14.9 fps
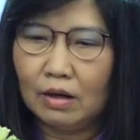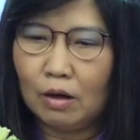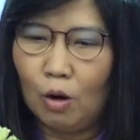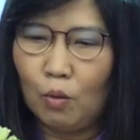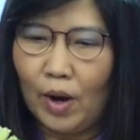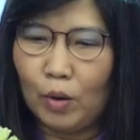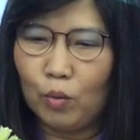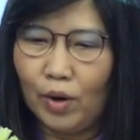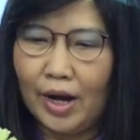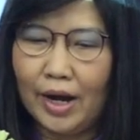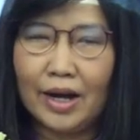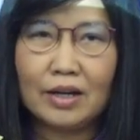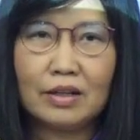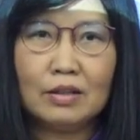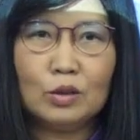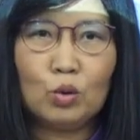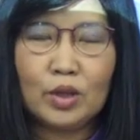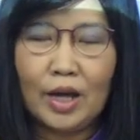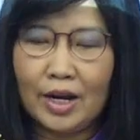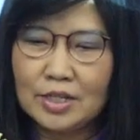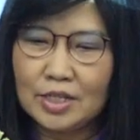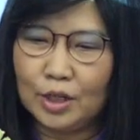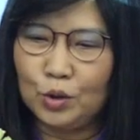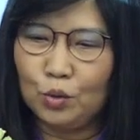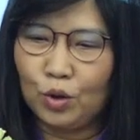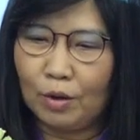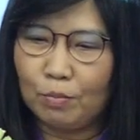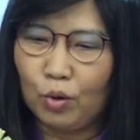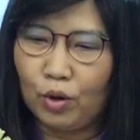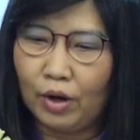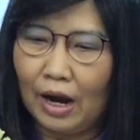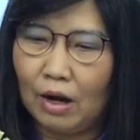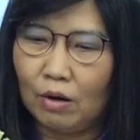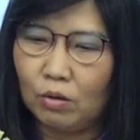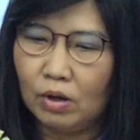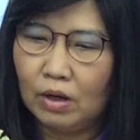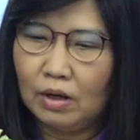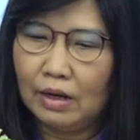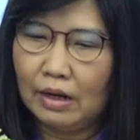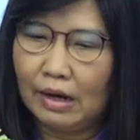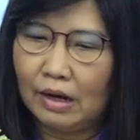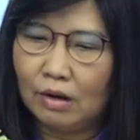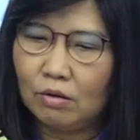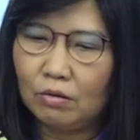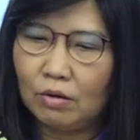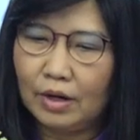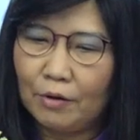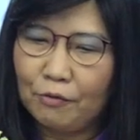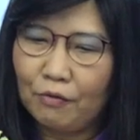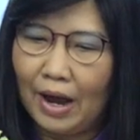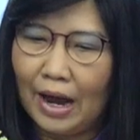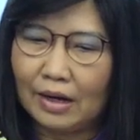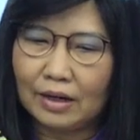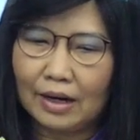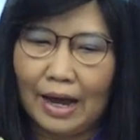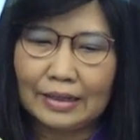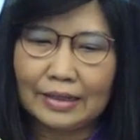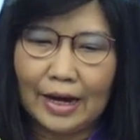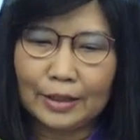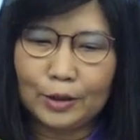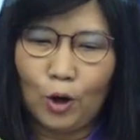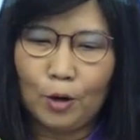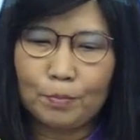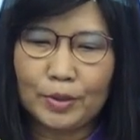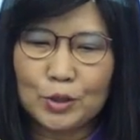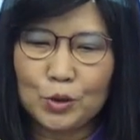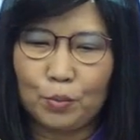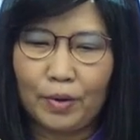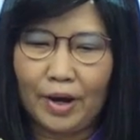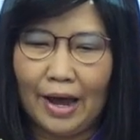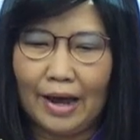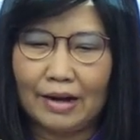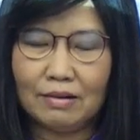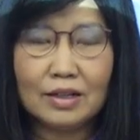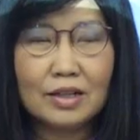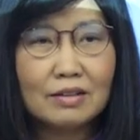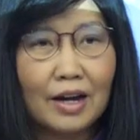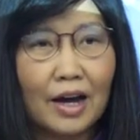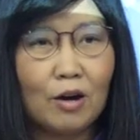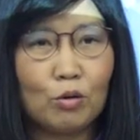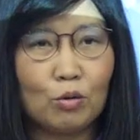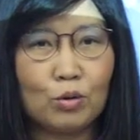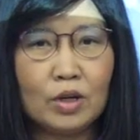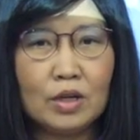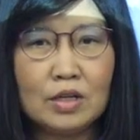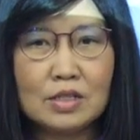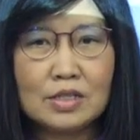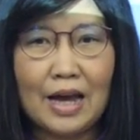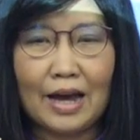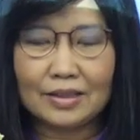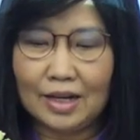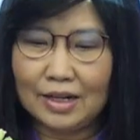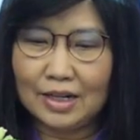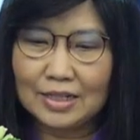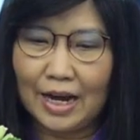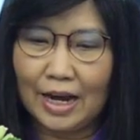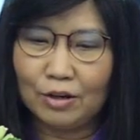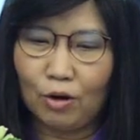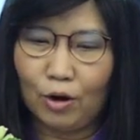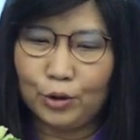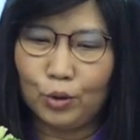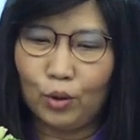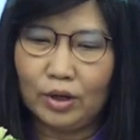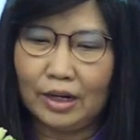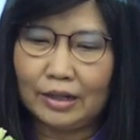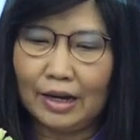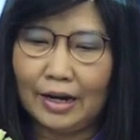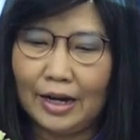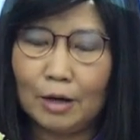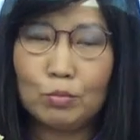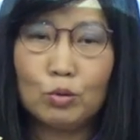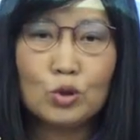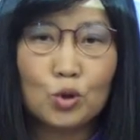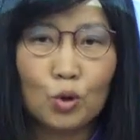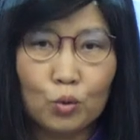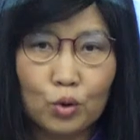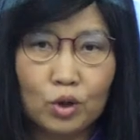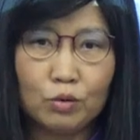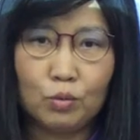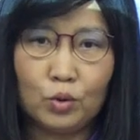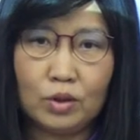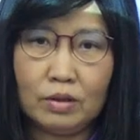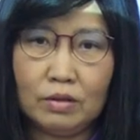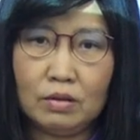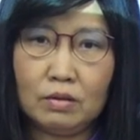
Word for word: ก็หวังว่าทุกท่านจะอยู่กับพวกเราแล้วรับฟังการถ่ายทอดประสบการณ์เรื่องเล่าจากท่านอาจารย์รอยนในฐานะผู้ทรงคุณวุฒิ